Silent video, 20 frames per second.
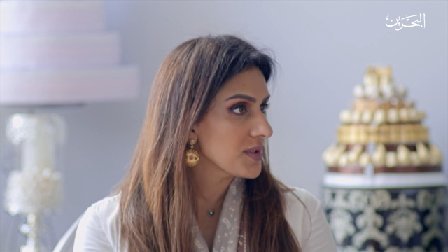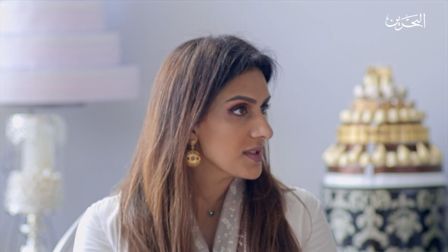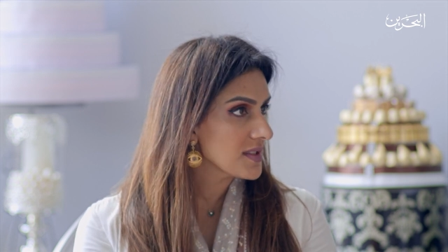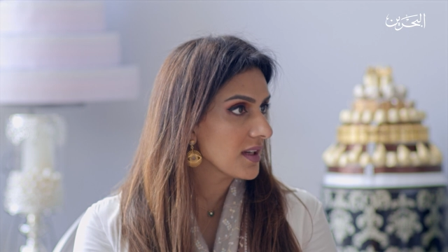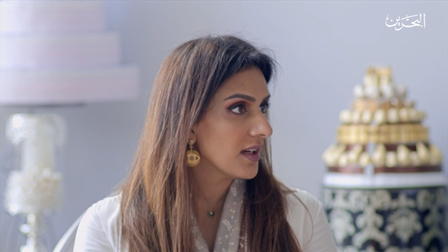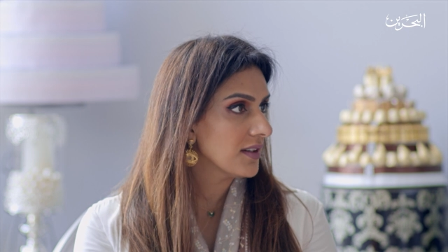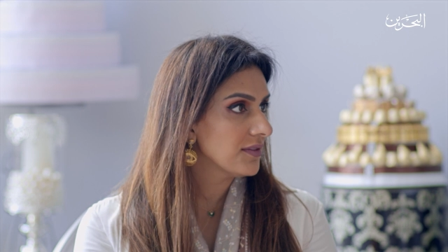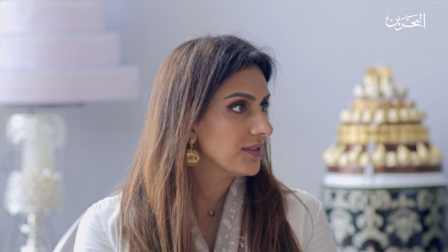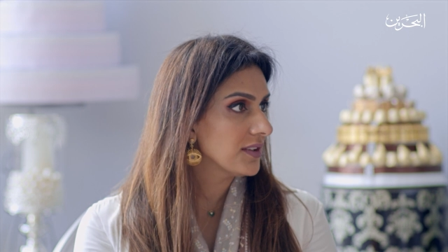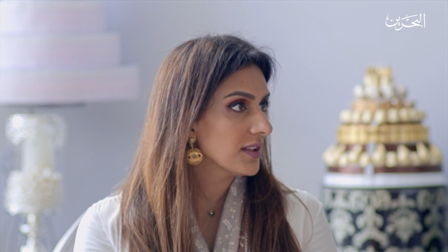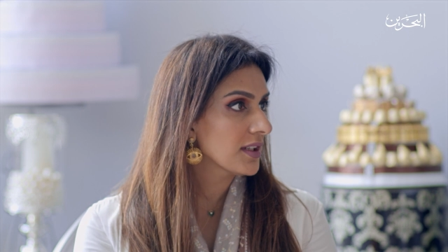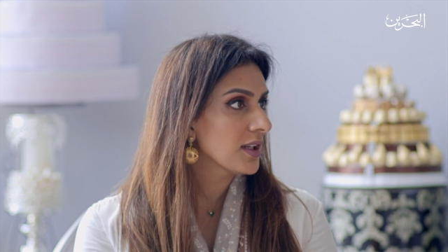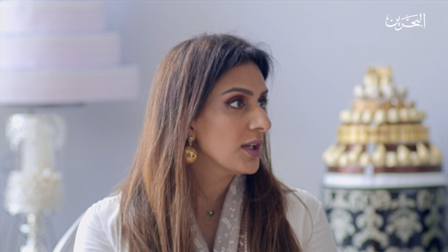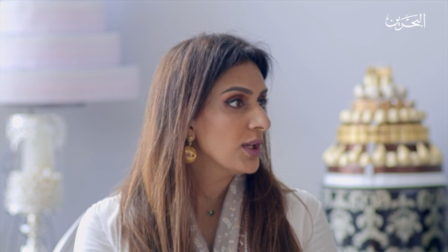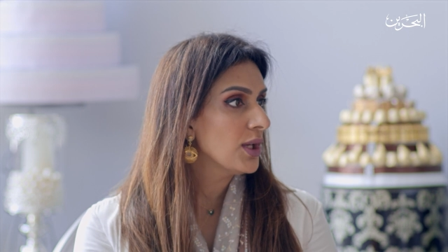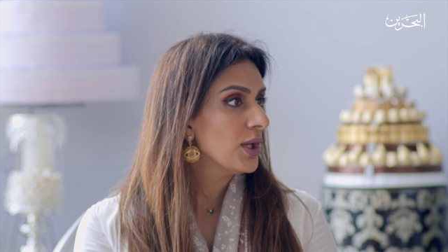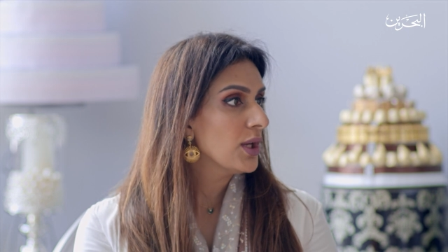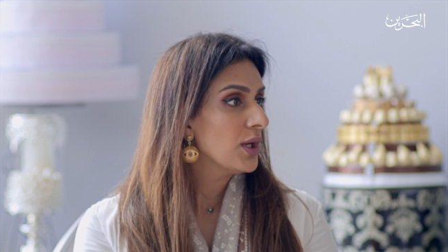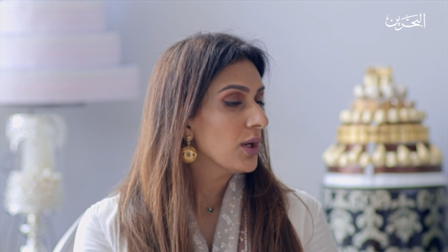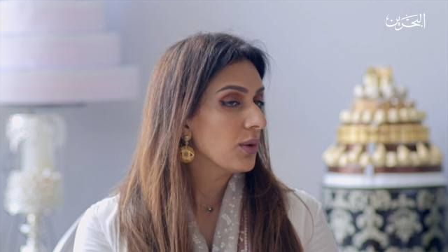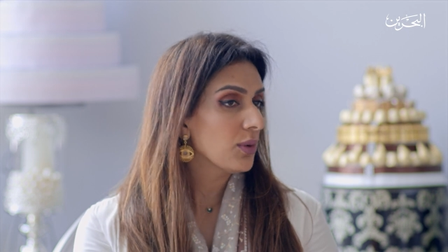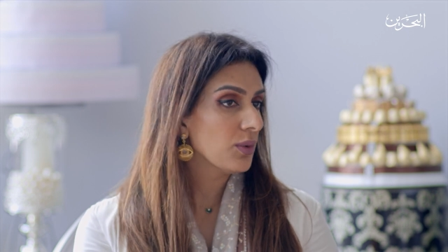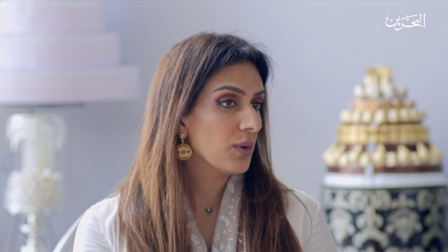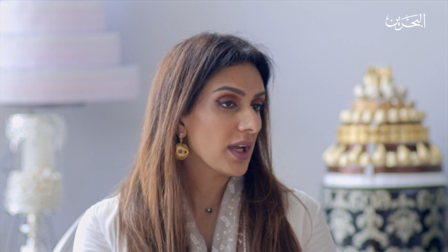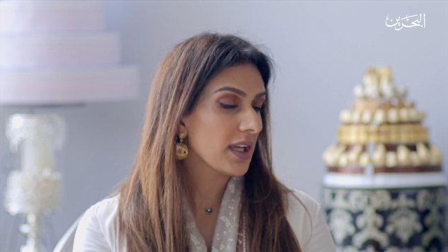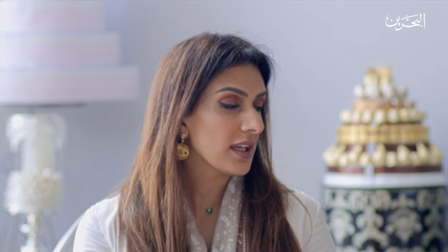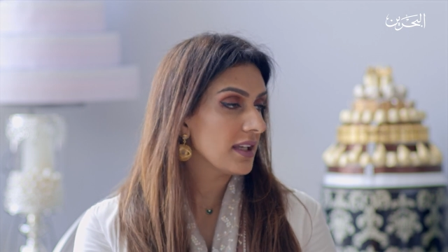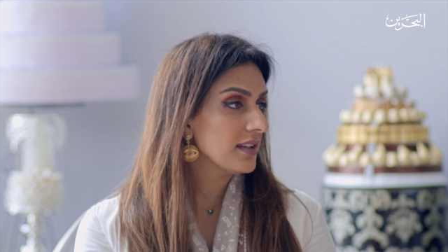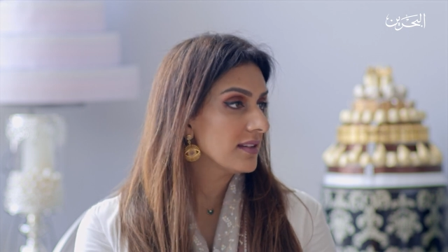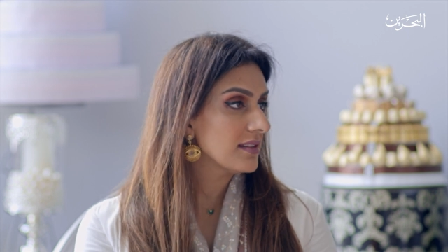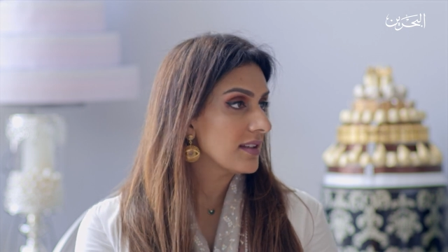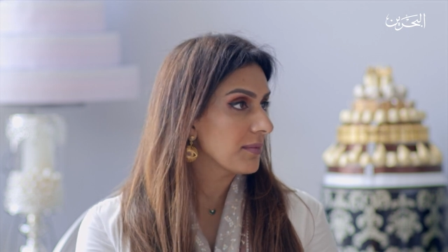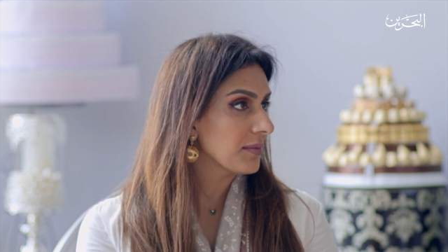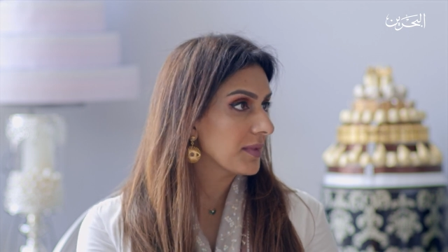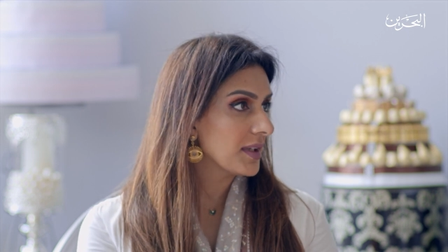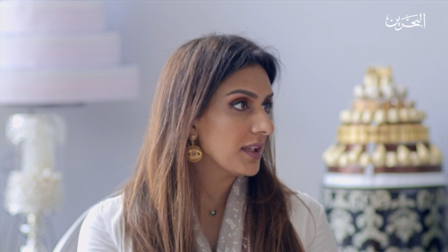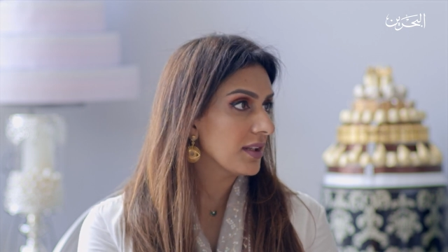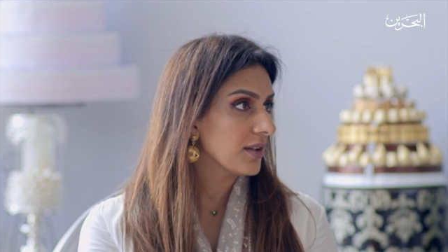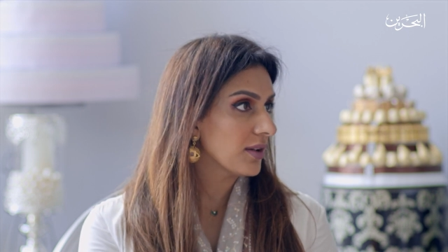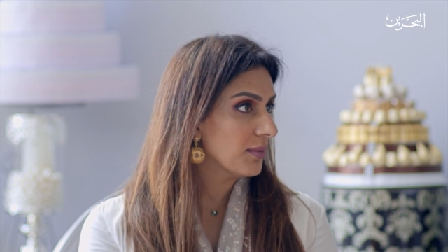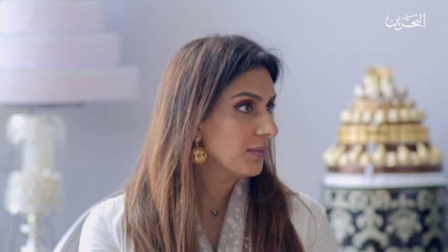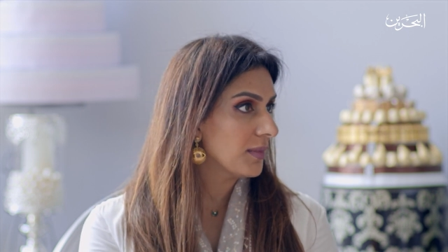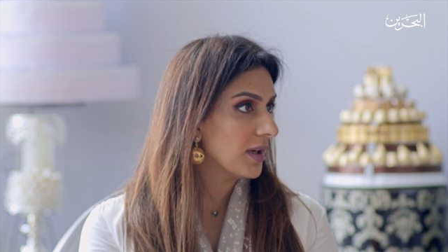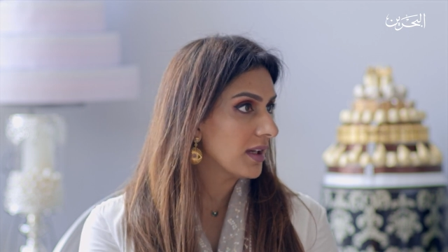وتسافر واكيد تمكين هم